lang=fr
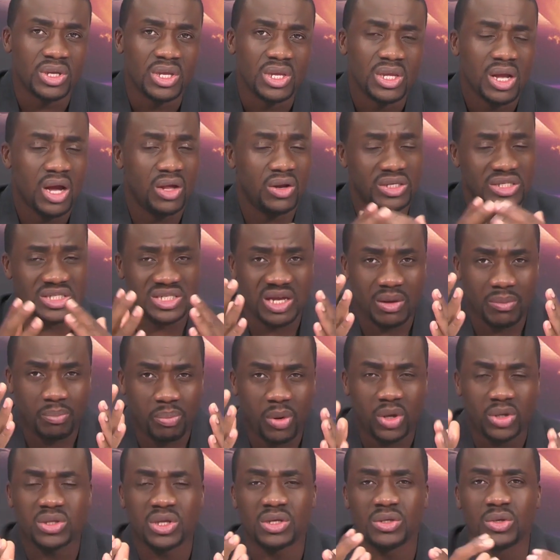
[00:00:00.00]
Alors c'est
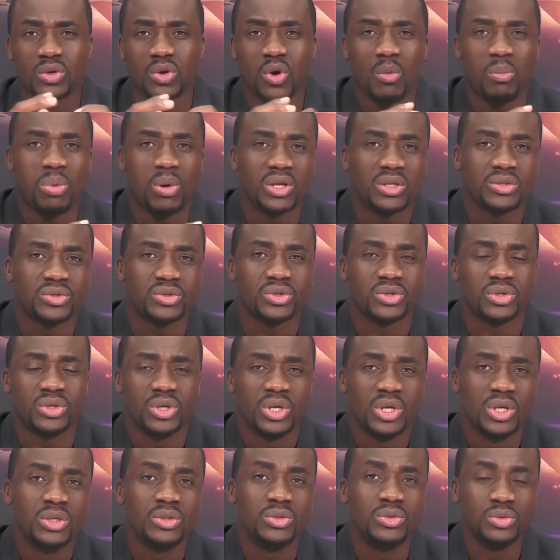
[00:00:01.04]
important de comprendre que
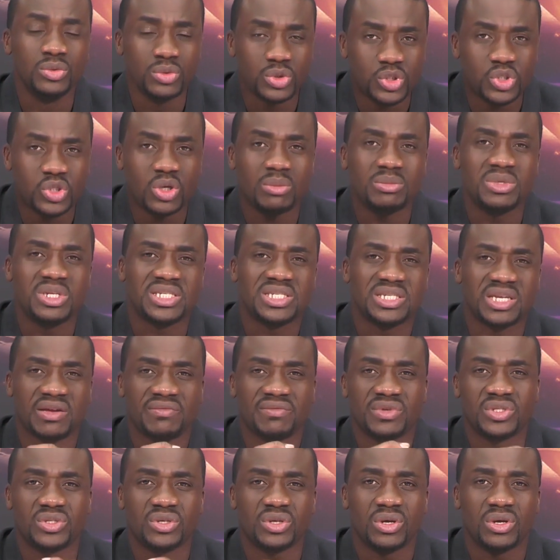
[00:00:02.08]
nous sommes des
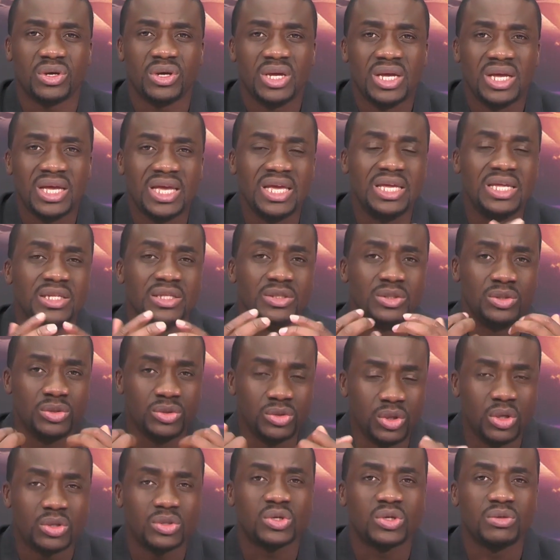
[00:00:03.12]
serviteurs et
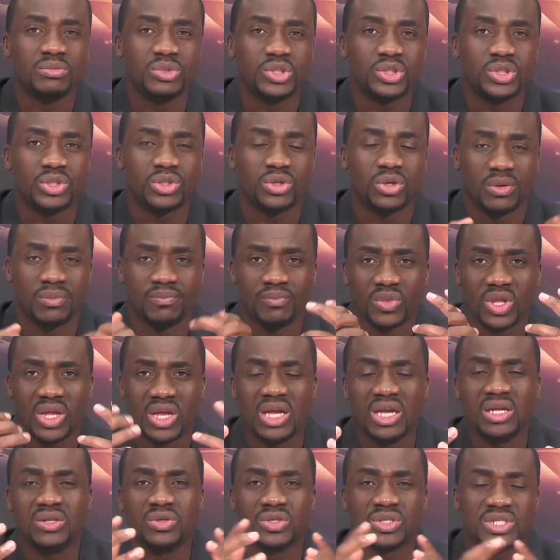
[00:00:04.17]
notre mission et
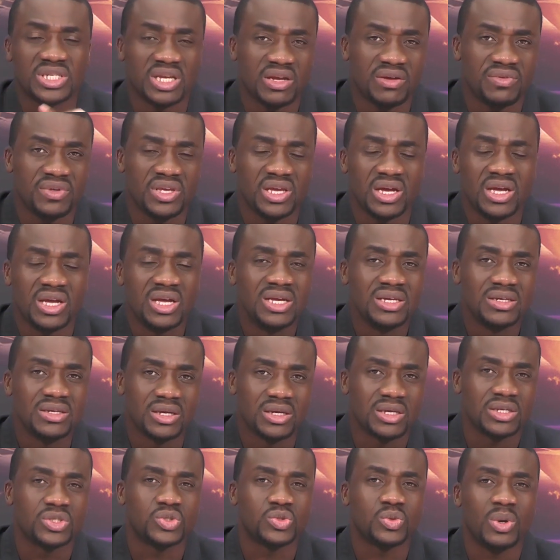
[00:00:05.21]
de servir, quel que
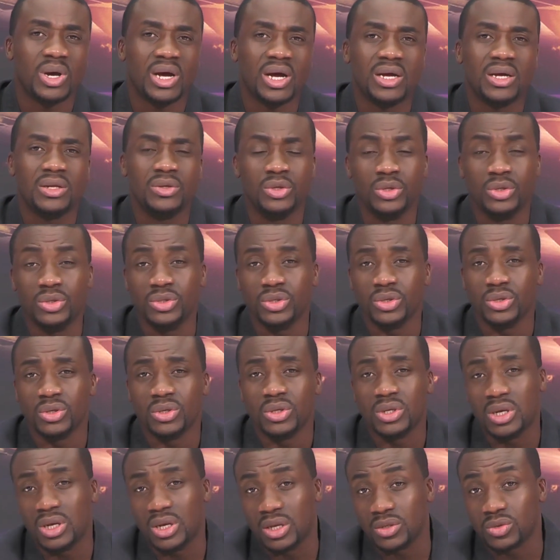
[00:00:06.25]
soit le lieu,
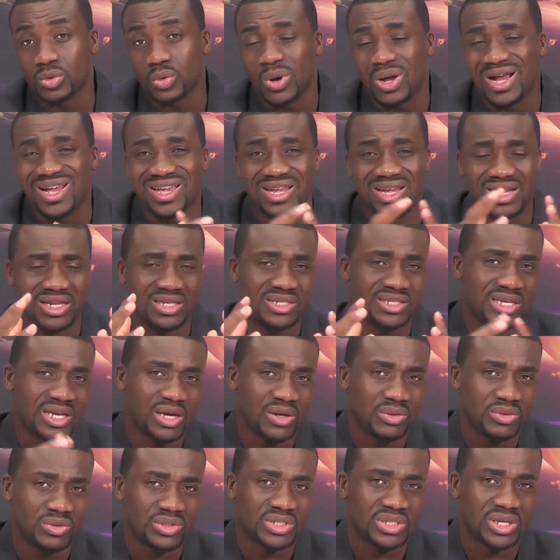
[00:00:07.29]
l'endroit et les
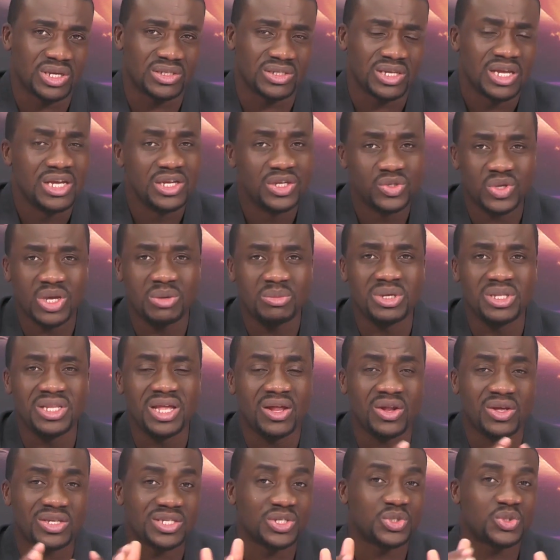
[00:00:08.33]
circonstances. Soyez bénis. Alors
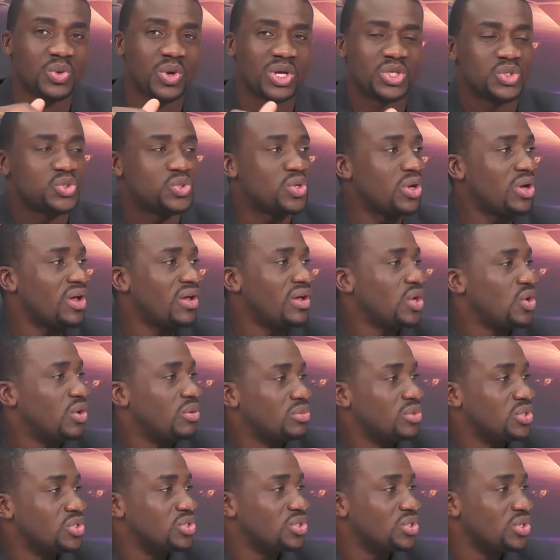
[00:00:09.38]
ce soir, je suis encore avec l'homme de
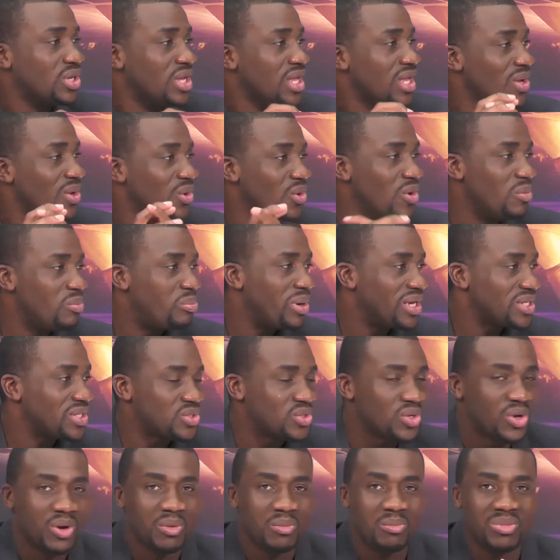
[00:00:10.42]
Dieu, le pasteur
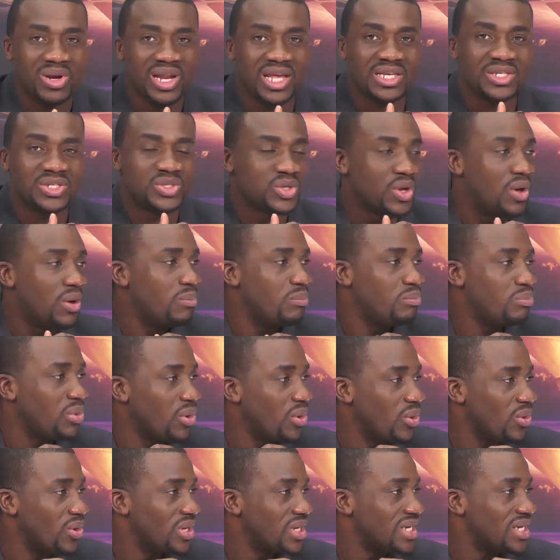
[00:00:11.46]
Blaise Pongo
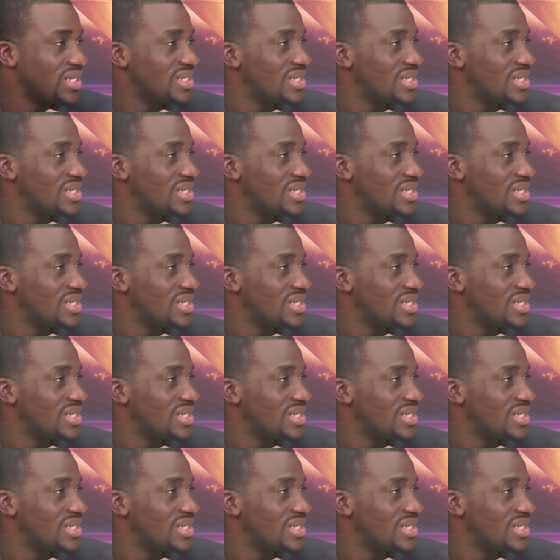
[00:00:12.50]
qui est à